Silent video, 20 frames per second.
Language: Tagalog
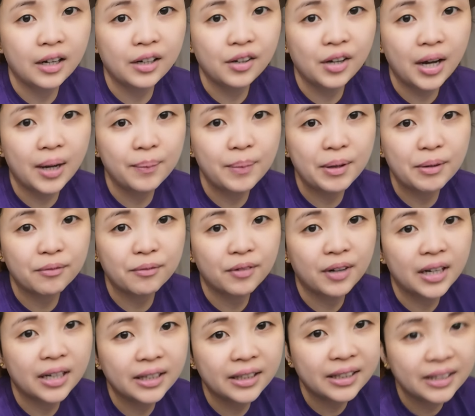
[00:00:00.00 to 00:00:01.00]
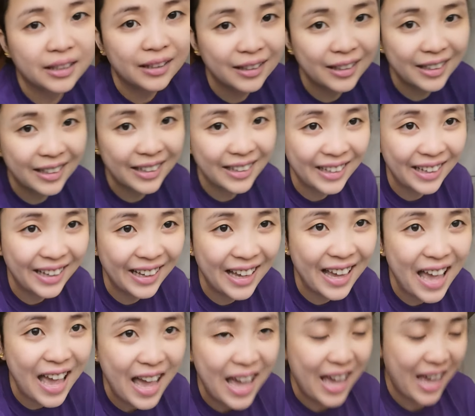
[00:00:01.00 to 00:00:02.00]
Are you having fun?
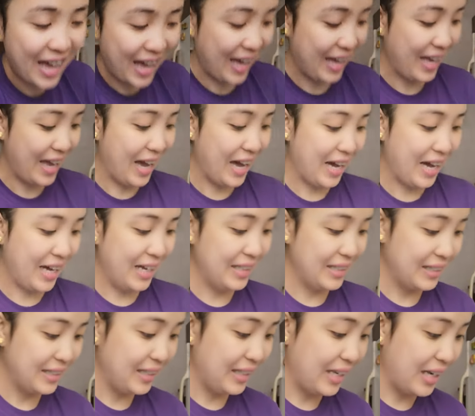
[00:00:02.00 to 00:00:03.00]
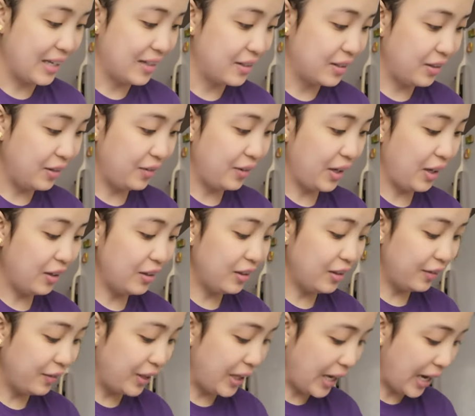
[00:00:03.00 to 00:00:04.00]
Ayan. Sige. So, we
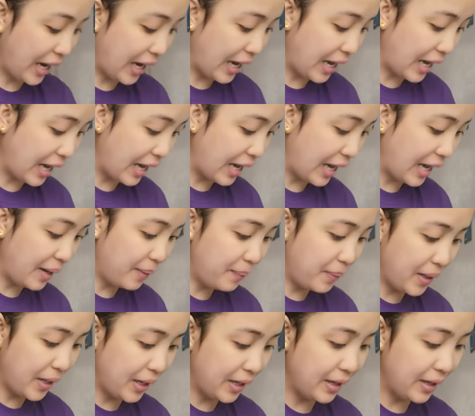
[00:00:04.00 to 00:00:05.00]
all, we have